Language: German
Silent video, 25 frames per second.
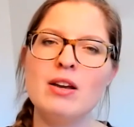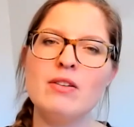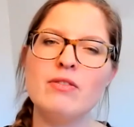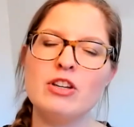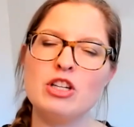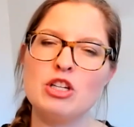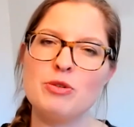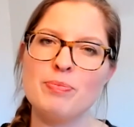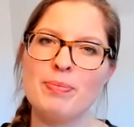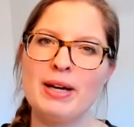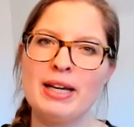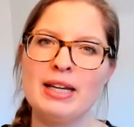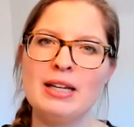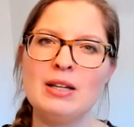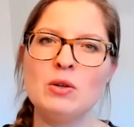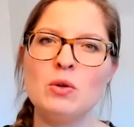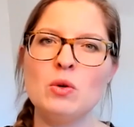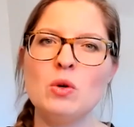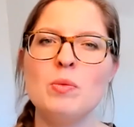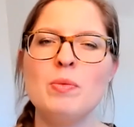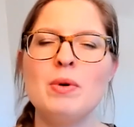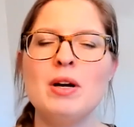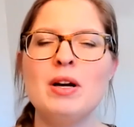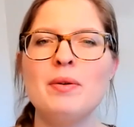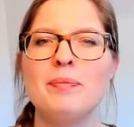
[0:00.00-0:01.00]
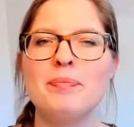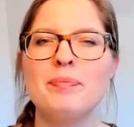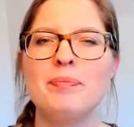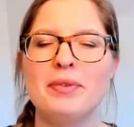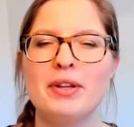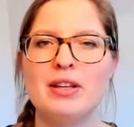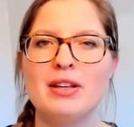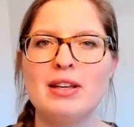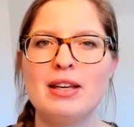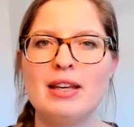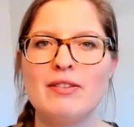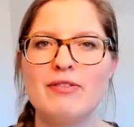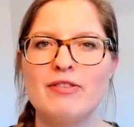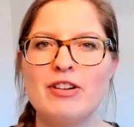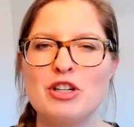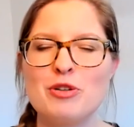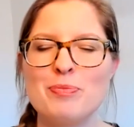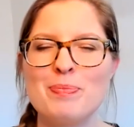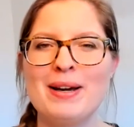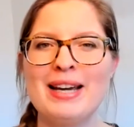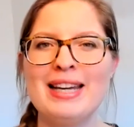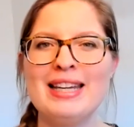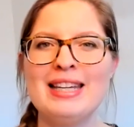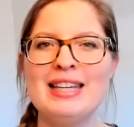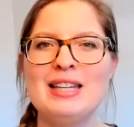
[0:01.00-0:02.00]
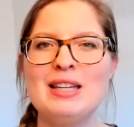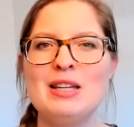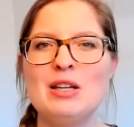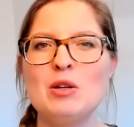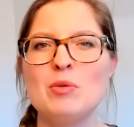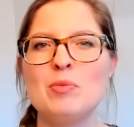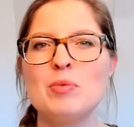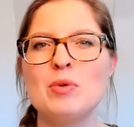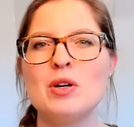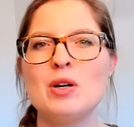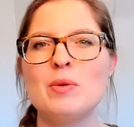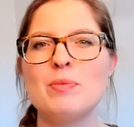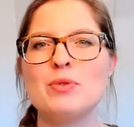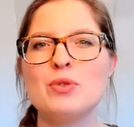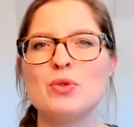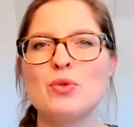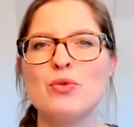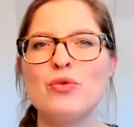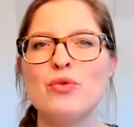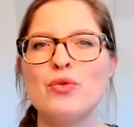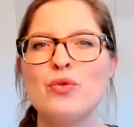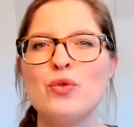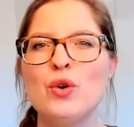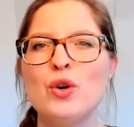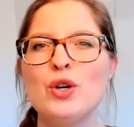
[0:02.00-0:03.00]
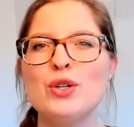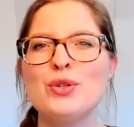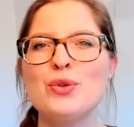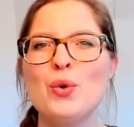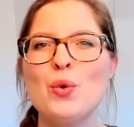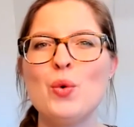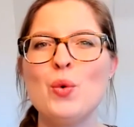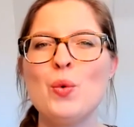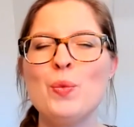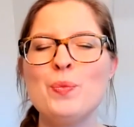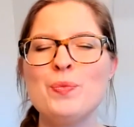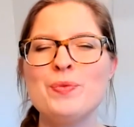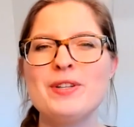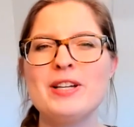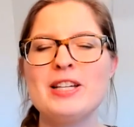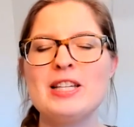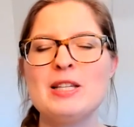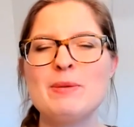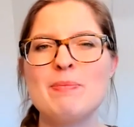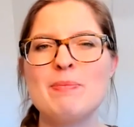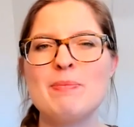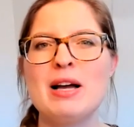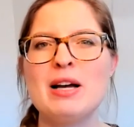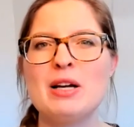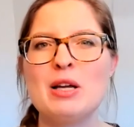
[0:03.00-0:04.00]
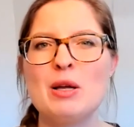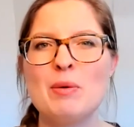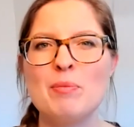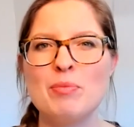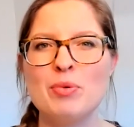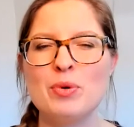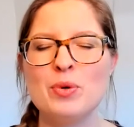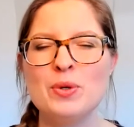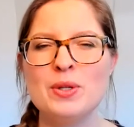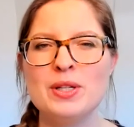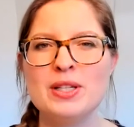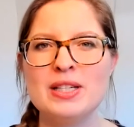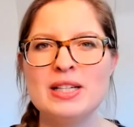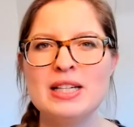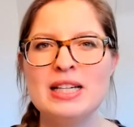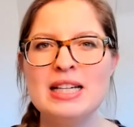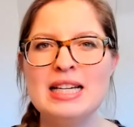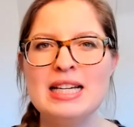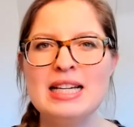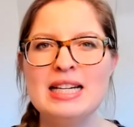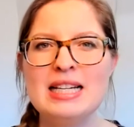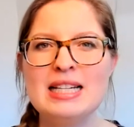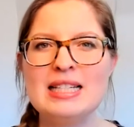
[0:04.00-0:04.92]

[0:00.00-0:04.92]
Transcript: Wir sprechen drüber und ich verspreche dir, du bekommst sofort umsetzbare Impulse,